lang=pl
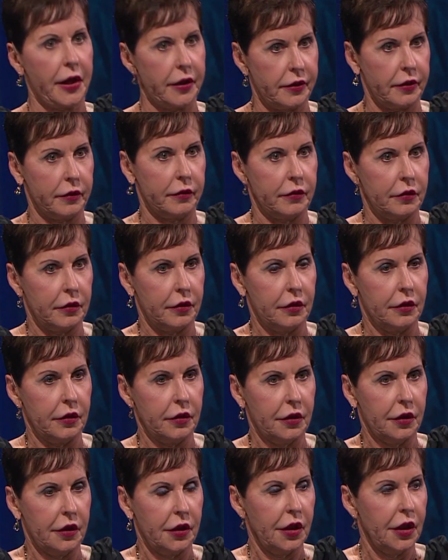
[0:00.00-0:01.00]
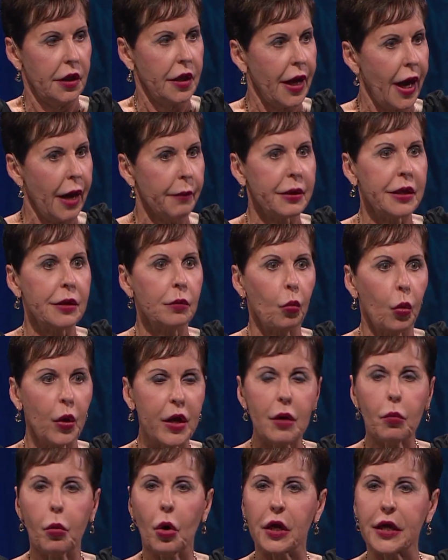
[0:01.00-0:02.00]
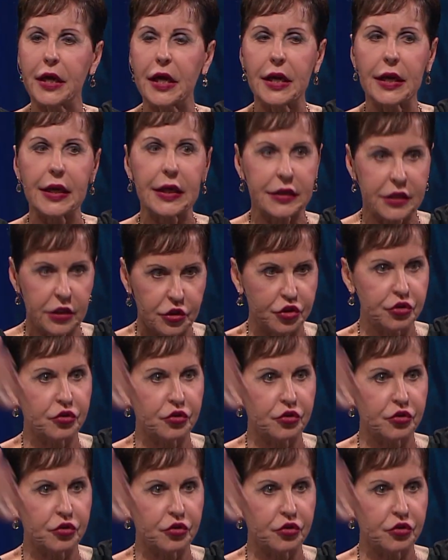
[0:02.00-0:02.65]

żyje. Widzieliście to?